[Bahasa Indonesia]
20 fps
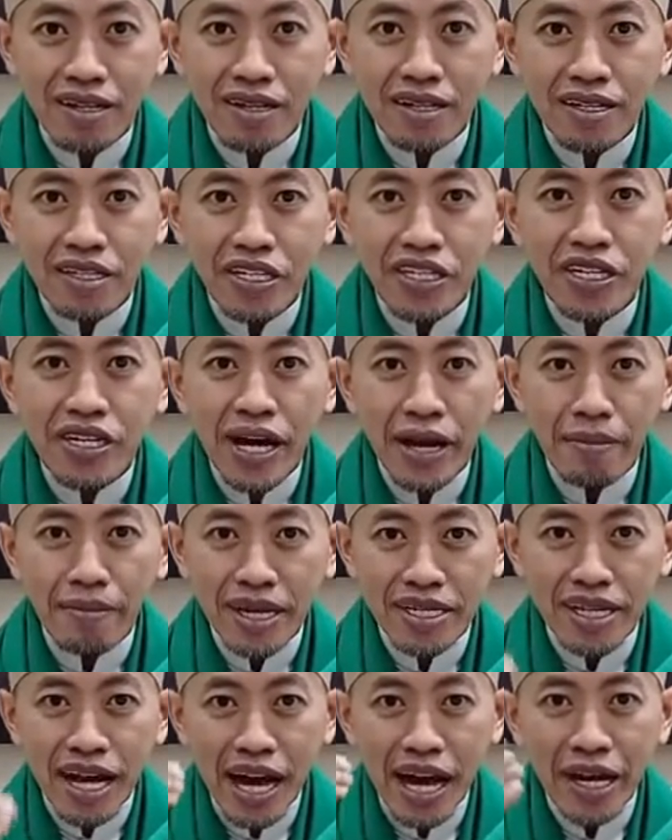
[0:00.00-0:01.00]
Sinar
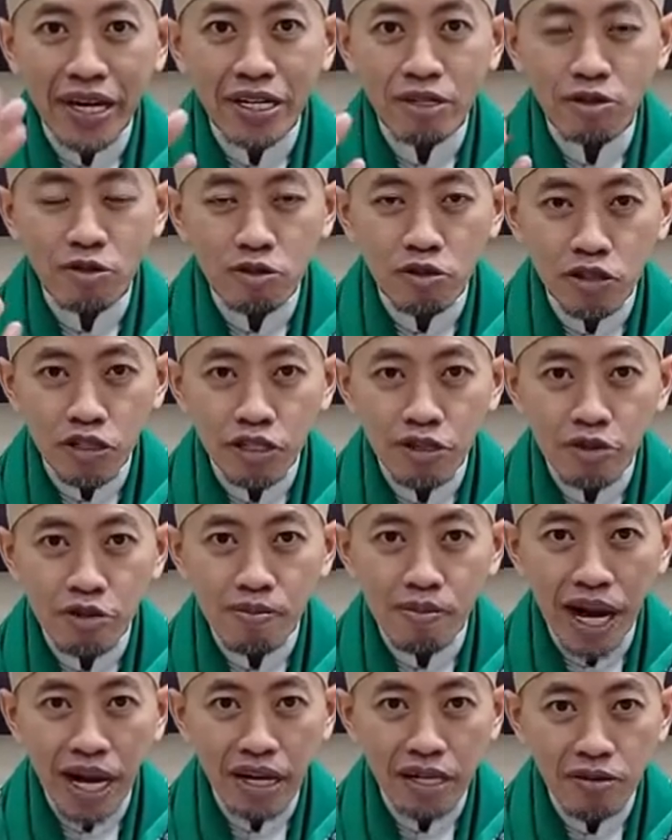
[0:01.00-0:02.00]
matahari untuk seluruh
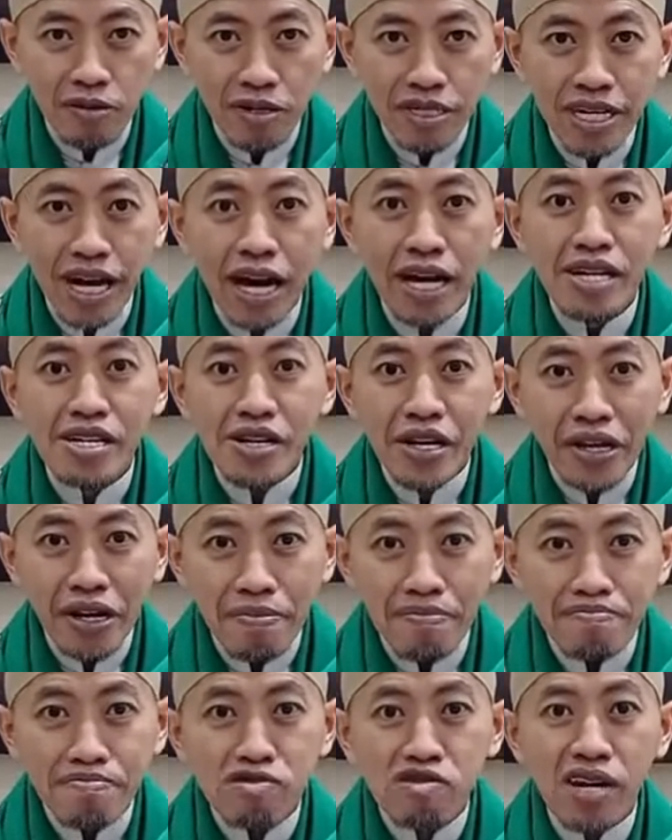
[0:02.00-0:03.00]
makhluknya,
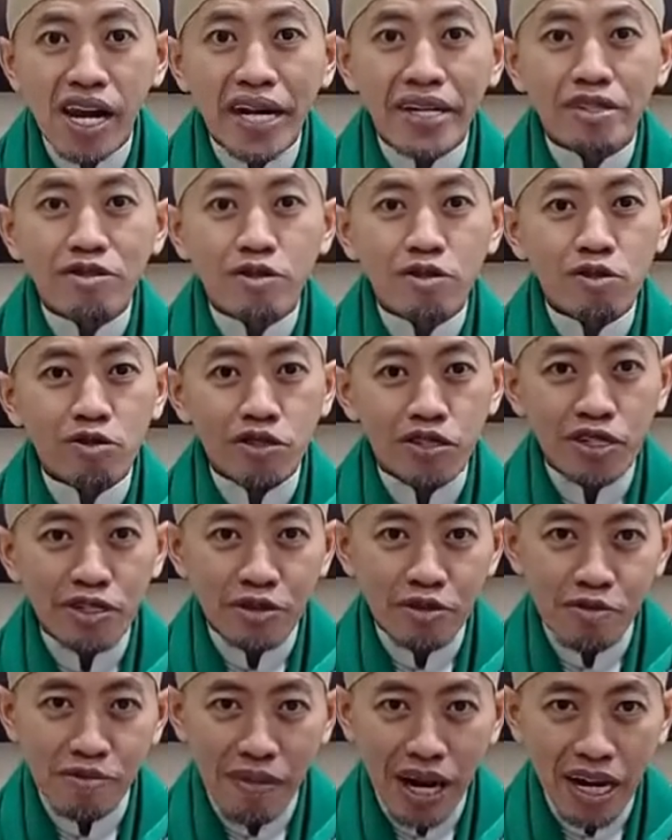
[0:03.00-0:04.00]
rembulan untuk
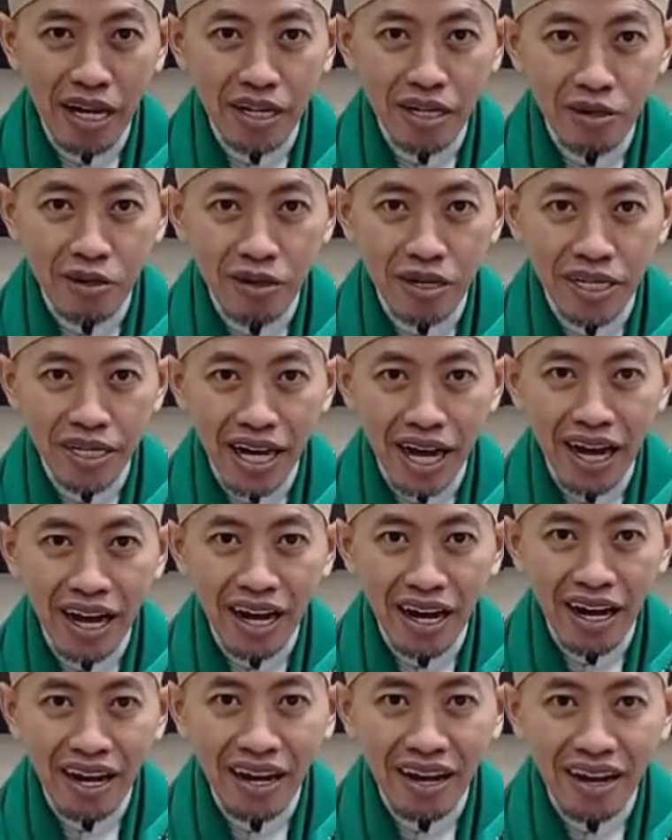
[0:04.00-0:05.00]
seluruh makhluknya.
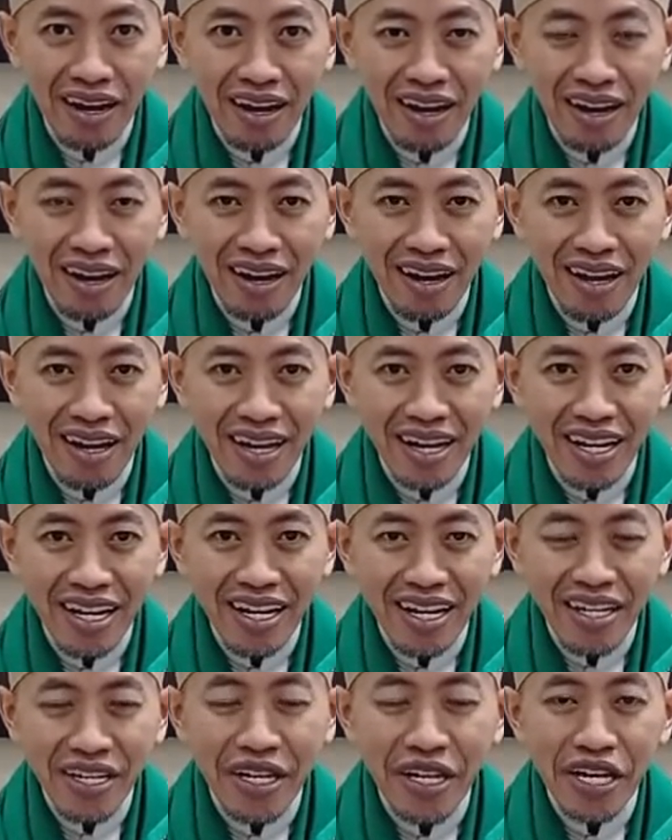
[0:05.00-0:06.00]

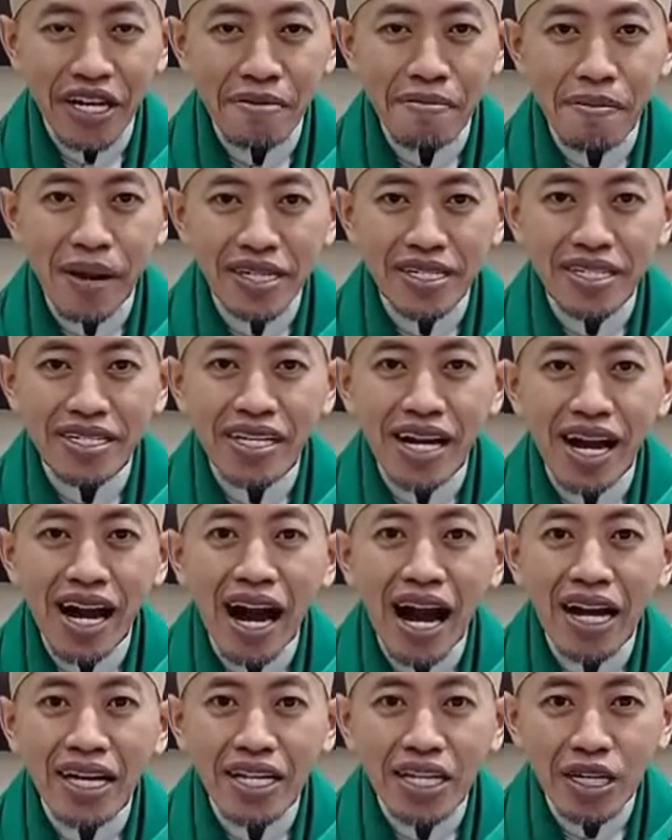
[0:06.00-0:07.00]
Nikmatnya
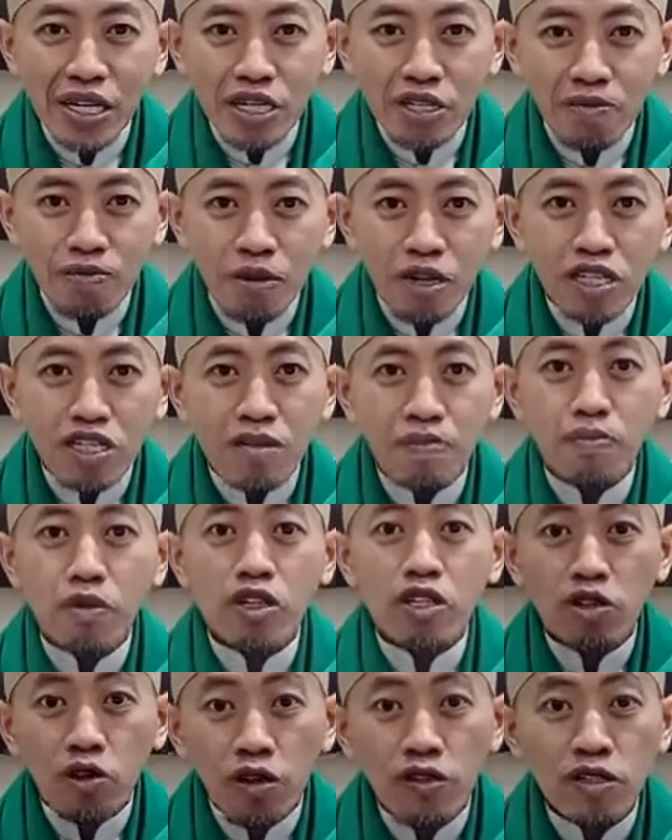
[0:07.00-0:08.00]
angin sepoi-sepoi
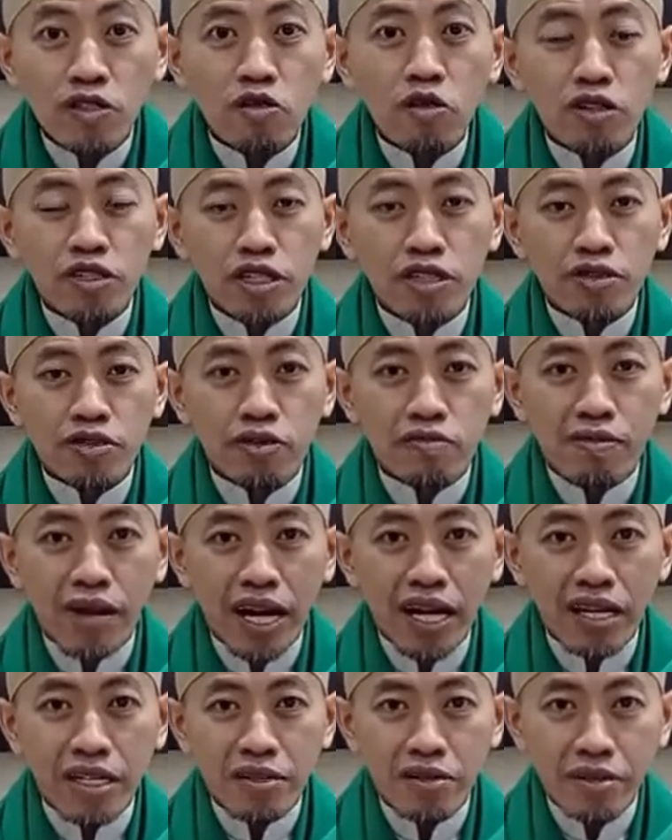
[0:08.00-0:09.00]
untuk seluruh
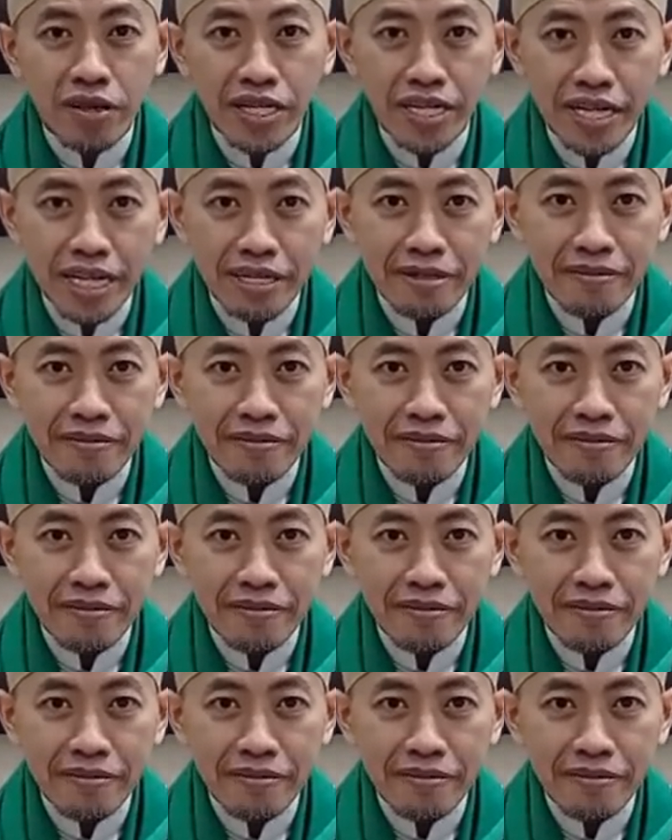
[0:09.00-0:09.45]
makhluknya.